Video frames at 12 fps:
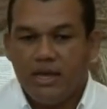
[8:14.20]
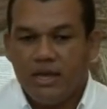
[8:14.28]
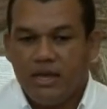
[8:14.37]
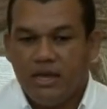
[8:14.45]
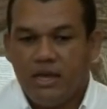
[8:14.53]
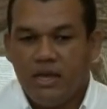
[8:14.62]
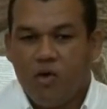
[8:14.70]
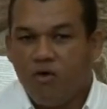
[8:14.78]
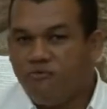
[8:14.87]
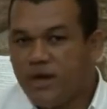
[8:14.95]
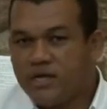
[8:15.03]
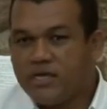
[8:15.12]
e
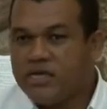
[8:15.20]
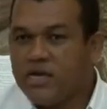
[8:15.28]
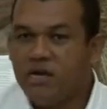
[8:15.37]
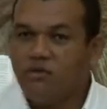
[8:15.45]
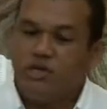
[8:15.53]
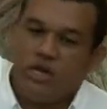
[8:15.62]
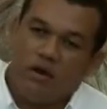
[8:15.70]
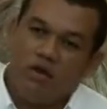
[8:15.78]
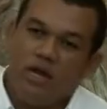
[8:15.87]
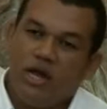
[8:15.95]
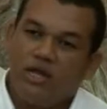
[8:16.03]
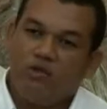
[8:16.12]
conversando e
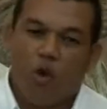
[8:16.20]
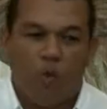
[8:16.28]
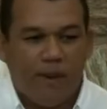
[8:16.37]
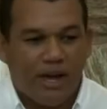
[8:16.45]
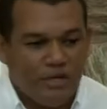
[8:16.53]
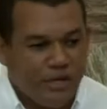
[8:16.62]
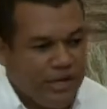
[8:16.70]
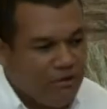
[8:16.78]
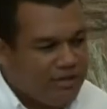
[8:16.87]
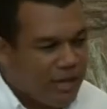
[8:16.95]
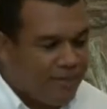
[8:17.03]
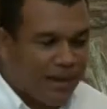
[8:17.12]
dialogando, compartilhando
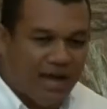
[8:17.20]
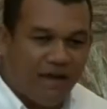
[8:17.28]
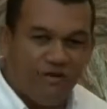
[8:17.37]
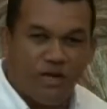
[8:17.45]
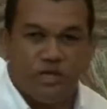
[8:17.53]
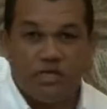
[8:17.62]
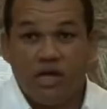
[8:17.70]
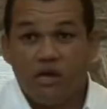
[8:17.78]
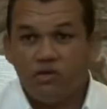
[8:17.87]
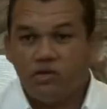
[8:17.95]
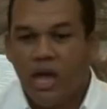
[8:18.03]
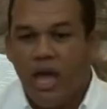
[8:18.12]
da palavra de
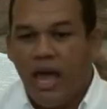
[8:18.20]
Deus